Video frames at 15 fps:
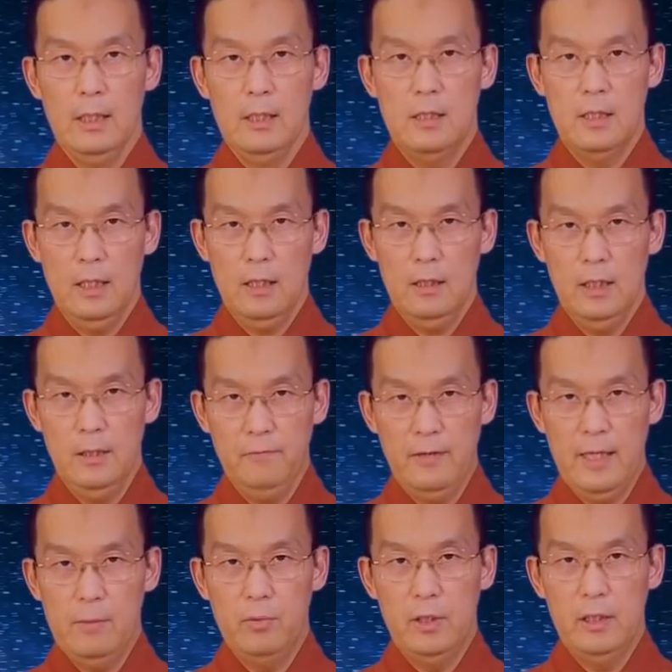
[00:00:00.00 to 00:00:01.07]
只要一
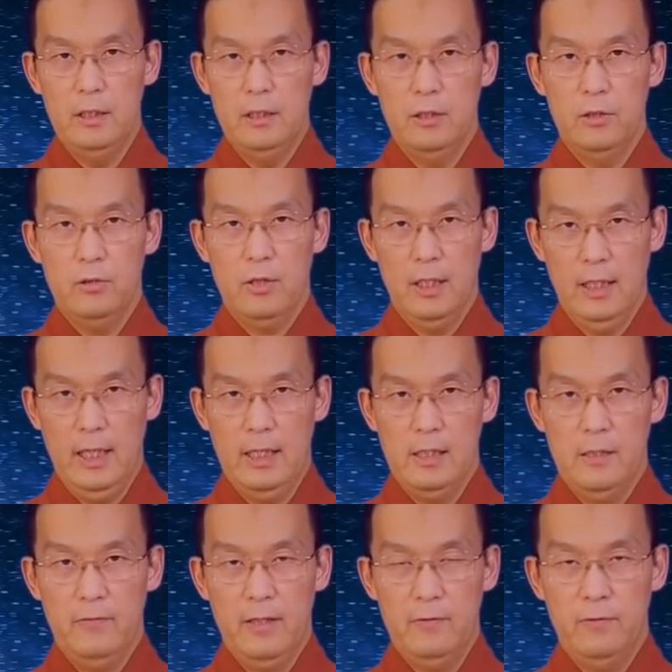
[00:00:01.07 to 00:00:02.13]
发菩提心，就算你还
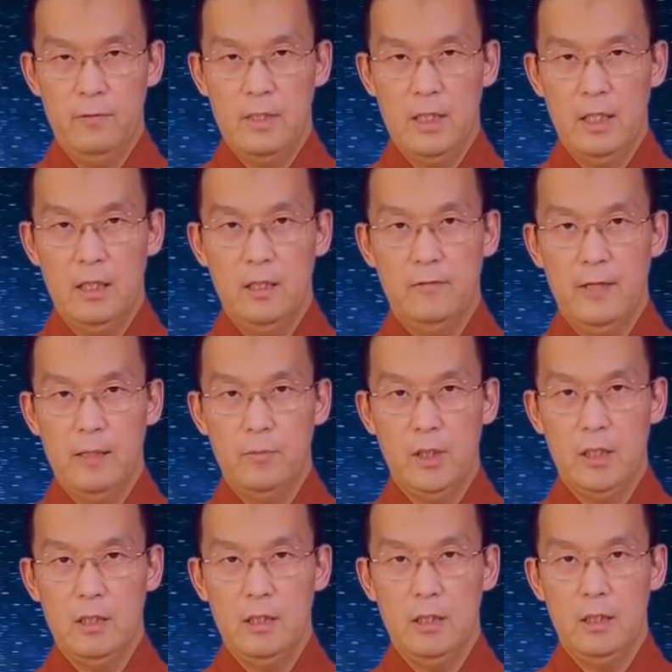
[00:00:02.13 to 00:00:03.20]
是凡夫，只要一发菩
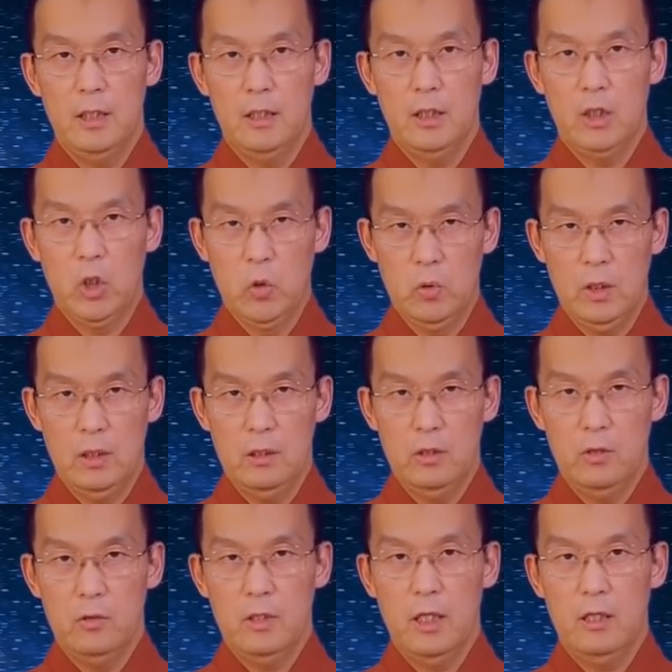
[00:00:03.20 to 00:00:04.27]
提心，你的功德
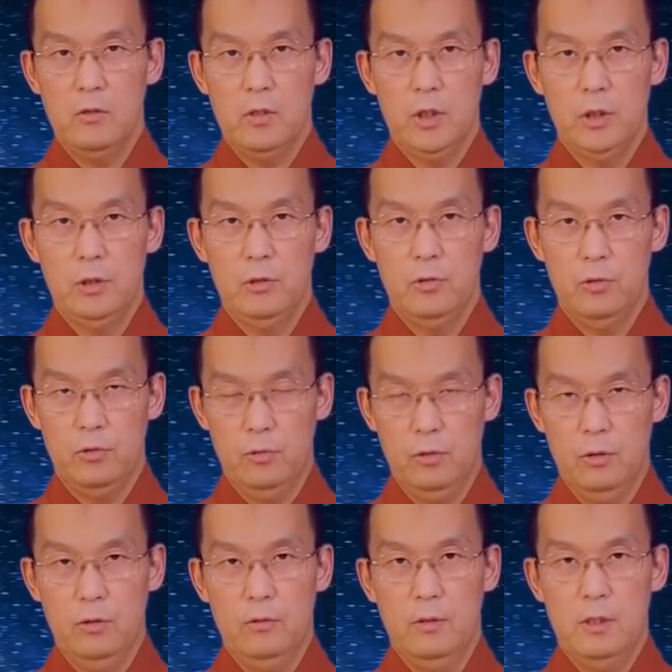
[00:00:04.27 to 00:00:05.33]
就超胜于
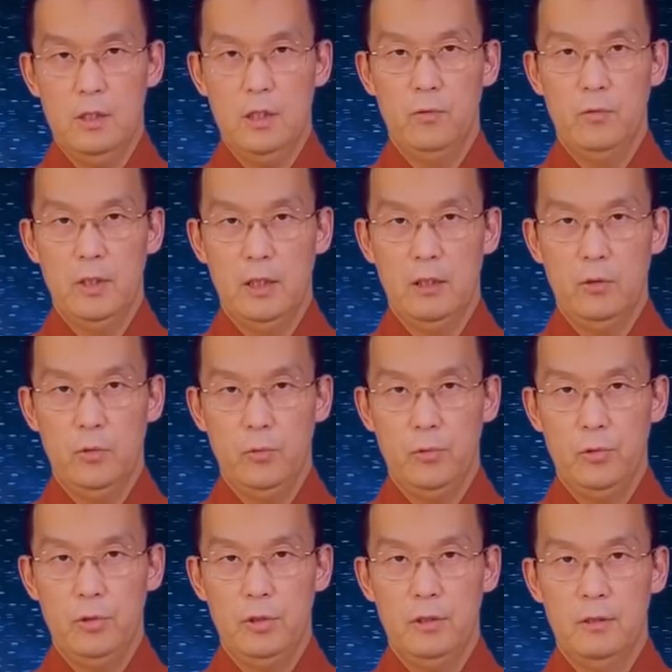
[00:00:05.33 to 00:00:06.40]
所有的声闻跟独
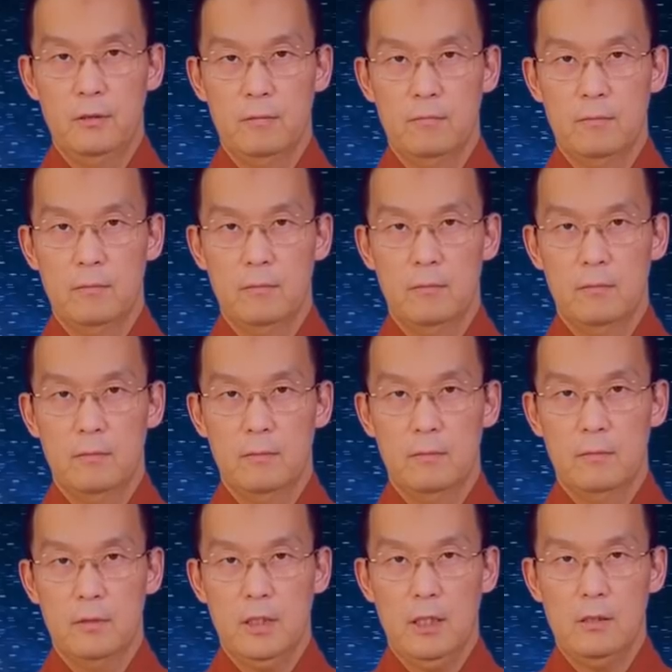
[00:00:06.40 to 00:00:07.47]
觉，
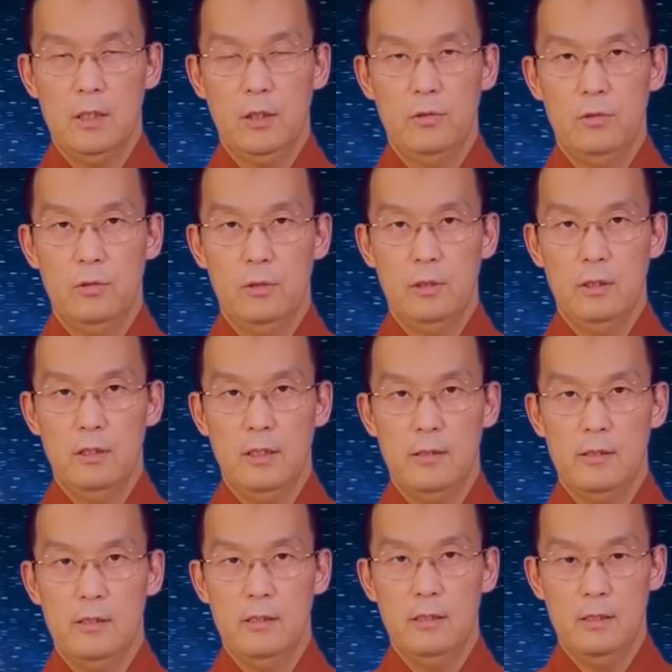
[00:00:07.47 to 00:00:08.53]
超胜于所有的小
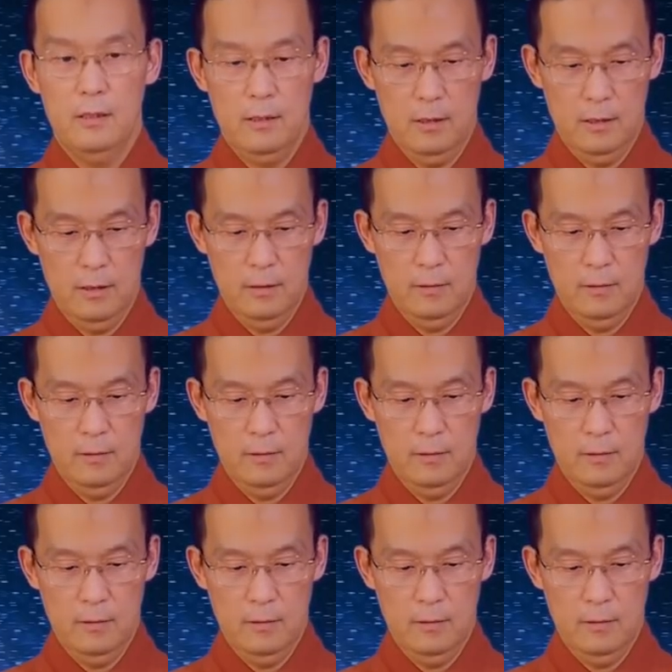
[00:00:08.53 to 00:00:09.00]
圣圣者。